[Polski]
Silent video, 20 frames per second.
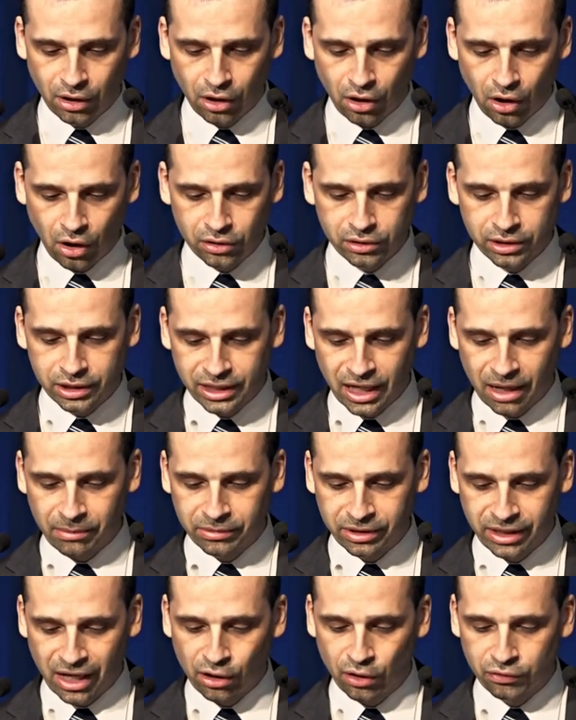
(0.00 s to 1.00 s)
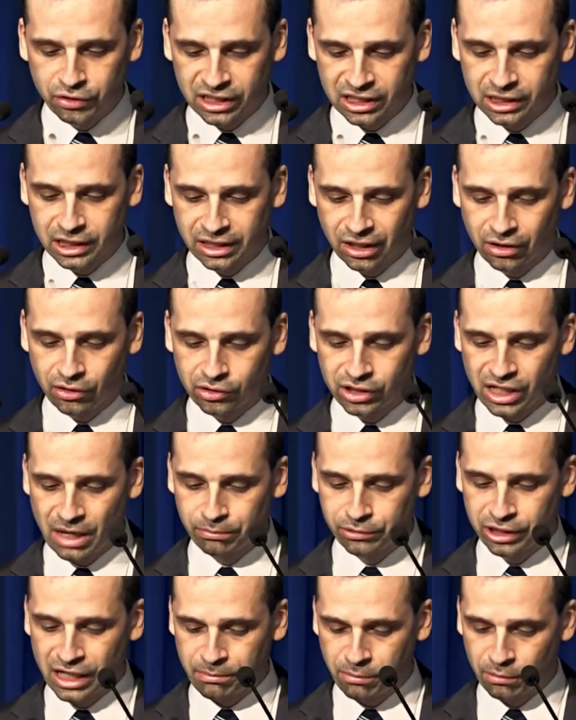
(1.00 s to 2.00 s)
on sam tego wszystkiego nie,
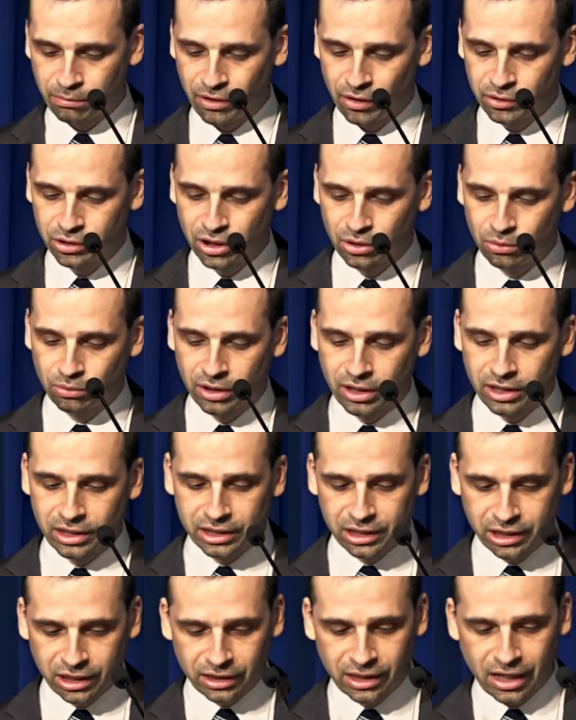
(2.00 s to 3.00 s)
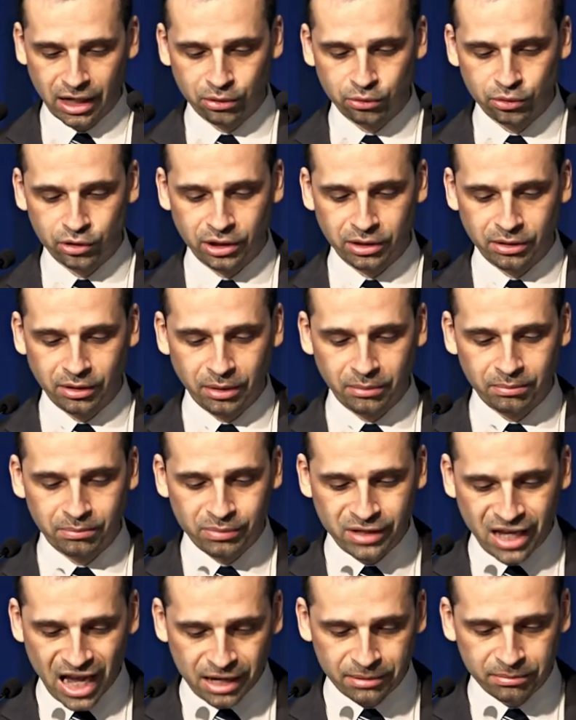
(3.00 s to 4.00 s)
nie popełnił, syna, który
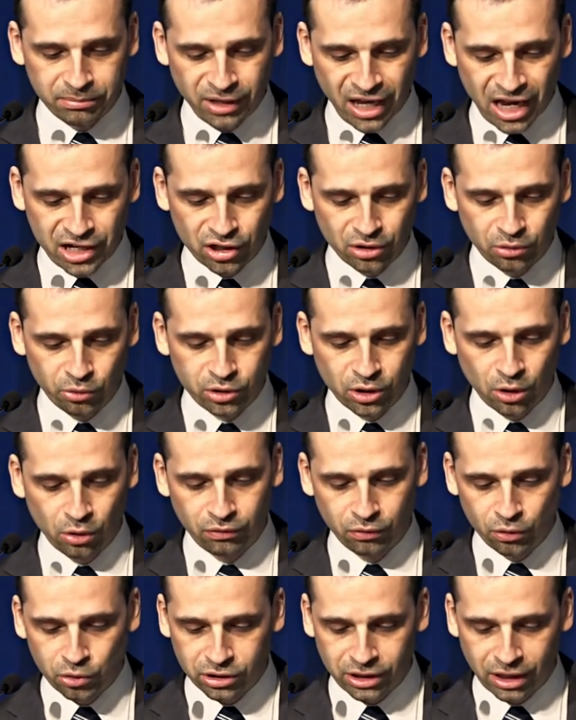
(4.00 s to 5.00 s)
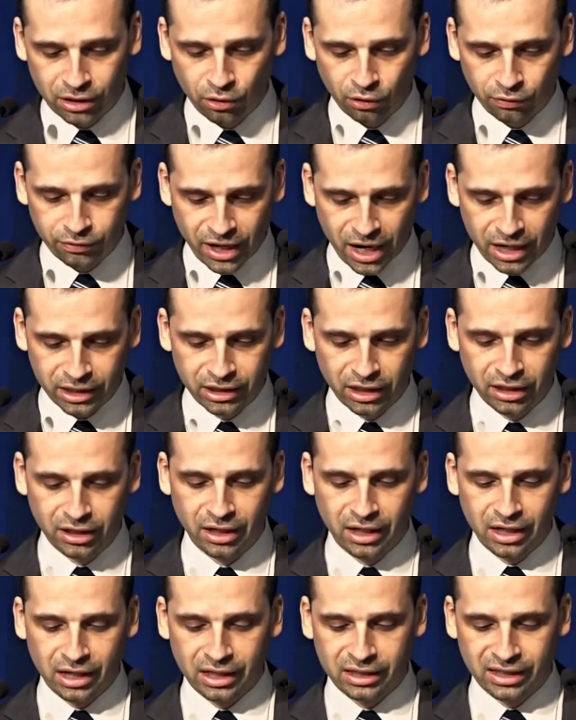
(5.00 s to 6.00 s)
bie, bierze udział w ucztach ofiarnych
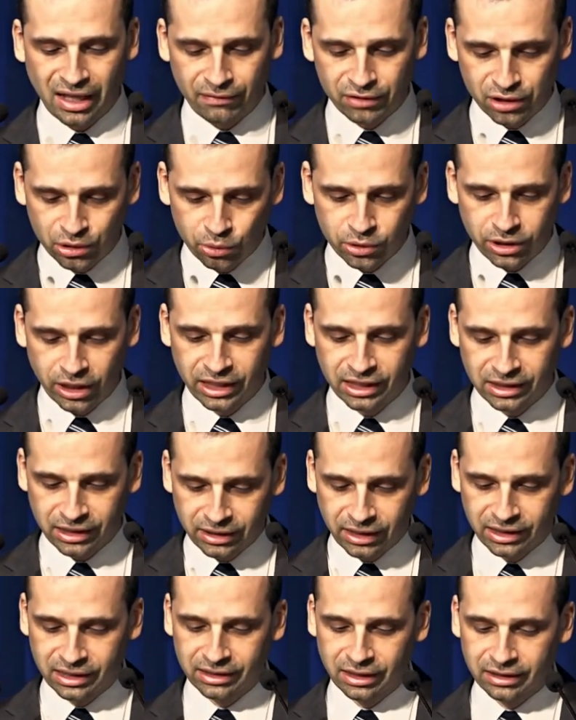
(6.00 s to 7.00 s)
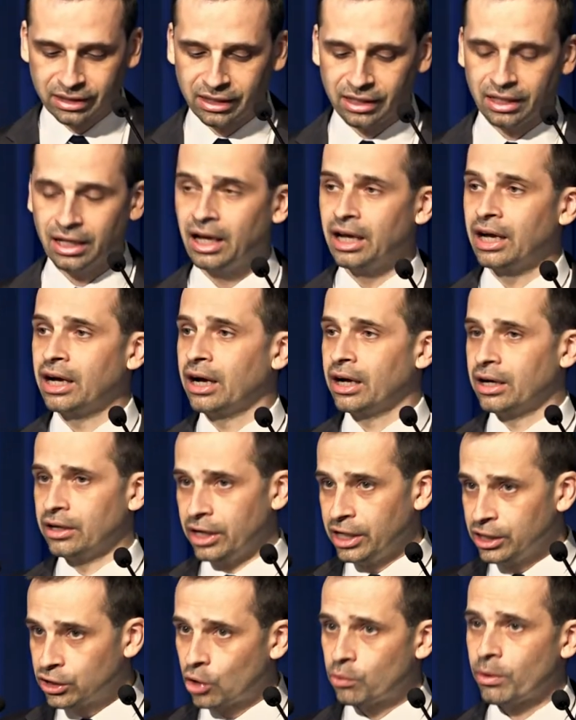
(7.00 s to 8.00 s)
na wzgórzach itd., tak itd., tak
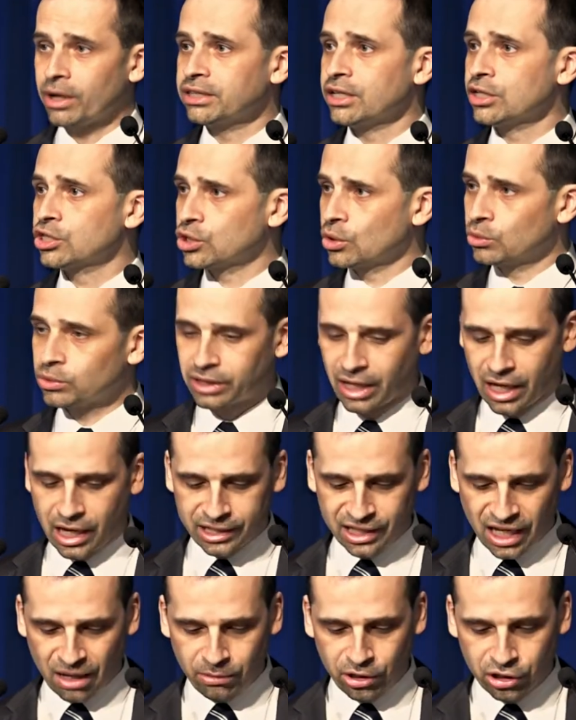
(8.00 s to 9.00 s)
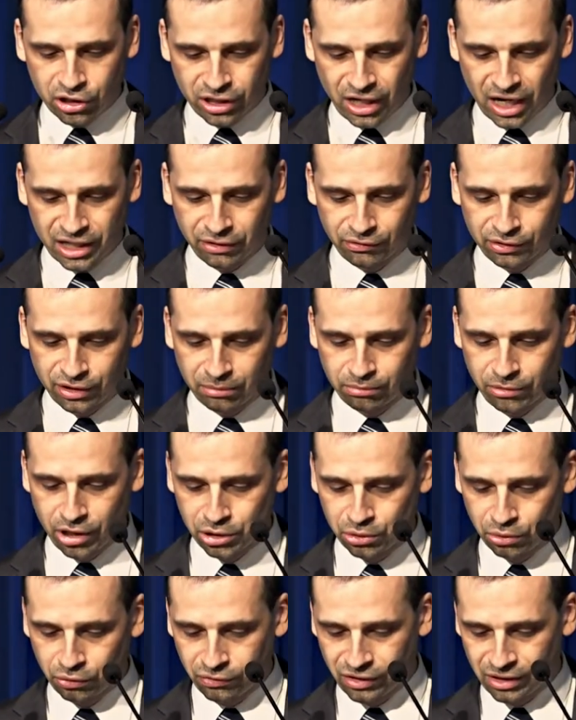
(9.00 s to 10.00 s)
i dokładnie są te same rzeczy w tym
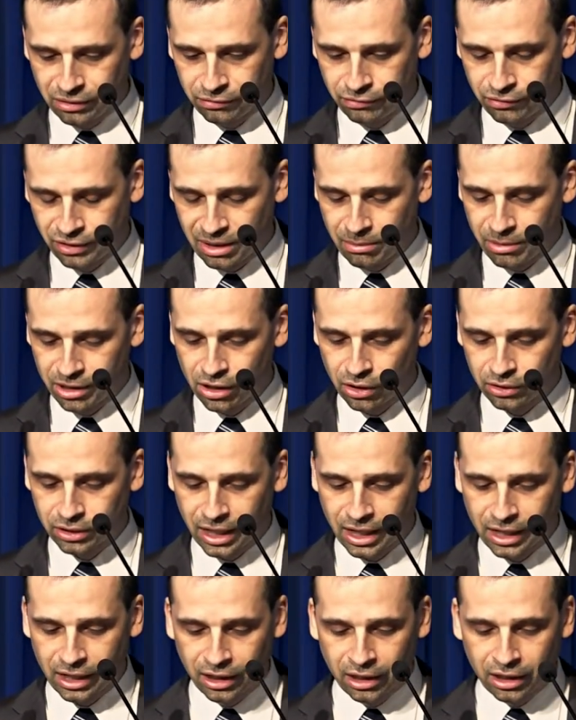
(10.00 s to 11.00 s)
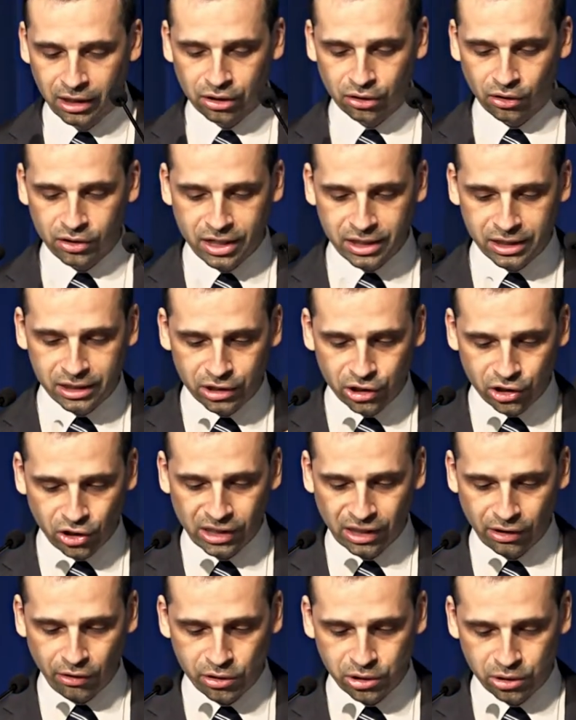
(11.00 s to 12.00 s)
miejscu wymienione. To jest, co
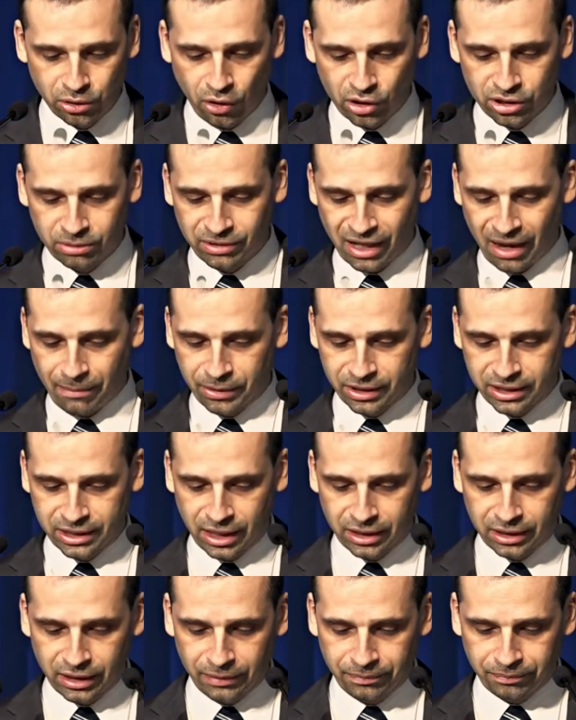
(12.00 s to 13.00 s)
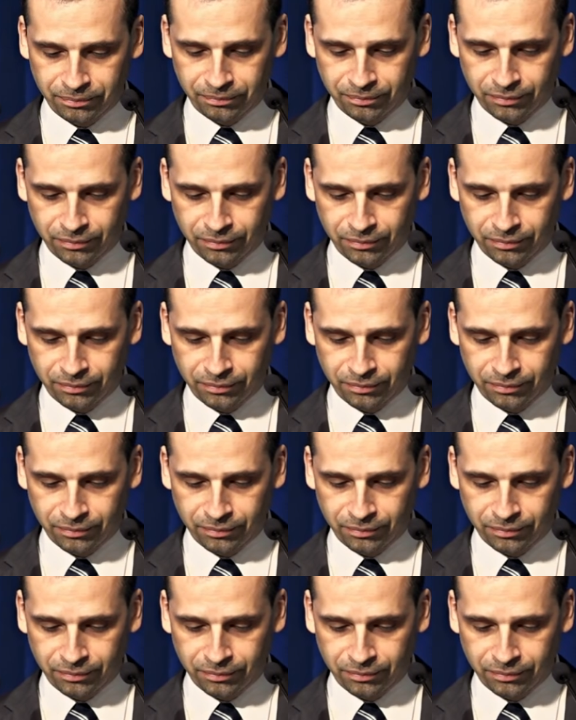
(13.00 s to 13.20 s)
na końcu o nim napisane.